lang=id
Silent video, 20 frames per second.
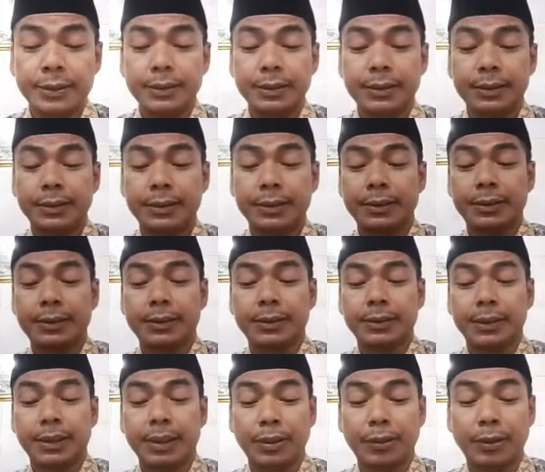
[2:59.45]
eh,
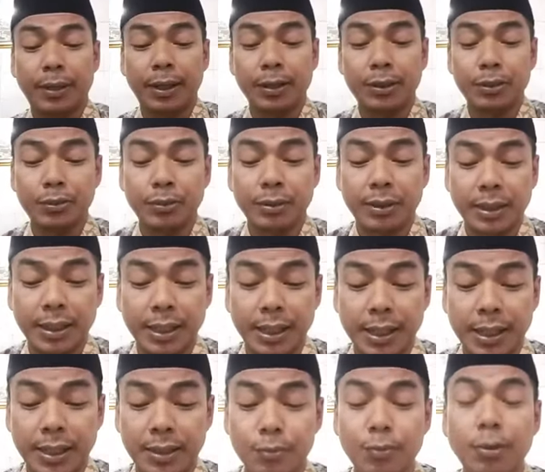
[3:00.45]
kita
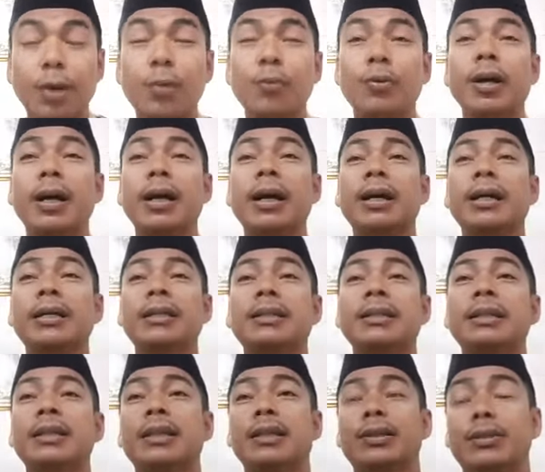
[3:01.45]
lanjutkan ulang-ulang
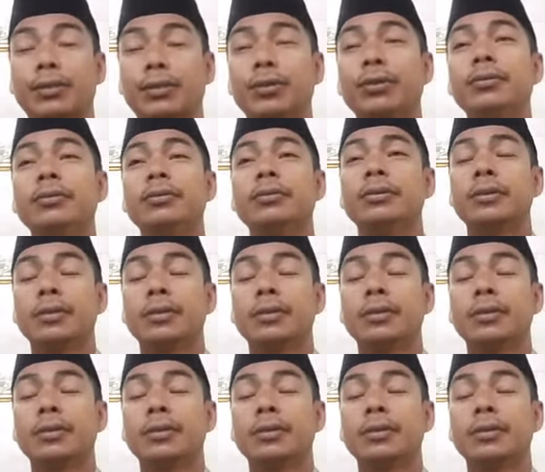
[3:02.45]
kaji kita